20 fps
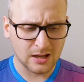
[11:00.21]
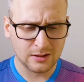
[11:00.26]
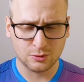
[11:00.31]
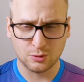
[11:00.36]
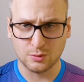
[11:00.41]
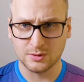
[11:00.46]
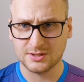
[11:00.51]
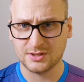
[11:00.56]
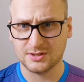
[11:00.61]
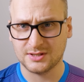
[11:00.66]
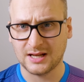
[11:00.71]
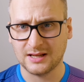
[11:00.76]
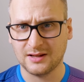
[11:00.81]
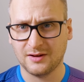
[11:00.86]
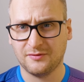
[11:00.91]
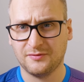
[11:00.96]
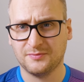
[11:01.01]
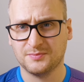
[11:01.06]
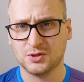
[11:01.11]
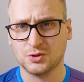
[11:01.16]
który
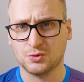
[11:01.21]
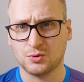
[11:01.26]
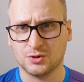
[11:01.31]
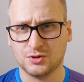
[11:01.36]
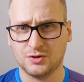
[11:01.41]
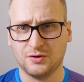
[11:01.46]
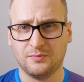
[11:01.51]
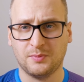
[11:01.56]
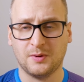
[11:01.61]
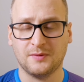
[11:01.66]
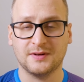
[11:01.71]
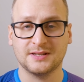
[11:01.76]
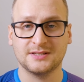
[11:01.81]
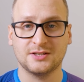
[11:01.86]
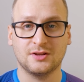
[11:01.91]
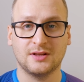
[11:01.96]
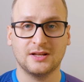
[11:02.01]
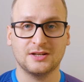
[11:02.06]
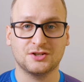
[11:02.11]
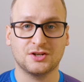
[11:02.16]
zostanie w przyszłości
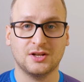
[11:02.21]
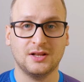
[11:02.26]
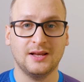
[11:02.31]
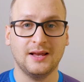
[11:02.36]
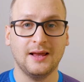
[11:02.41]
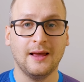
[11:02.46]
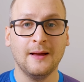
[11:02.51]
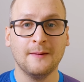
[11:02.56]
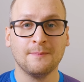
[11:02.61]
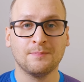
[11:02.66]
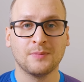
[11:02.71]
wprowadzony, czyli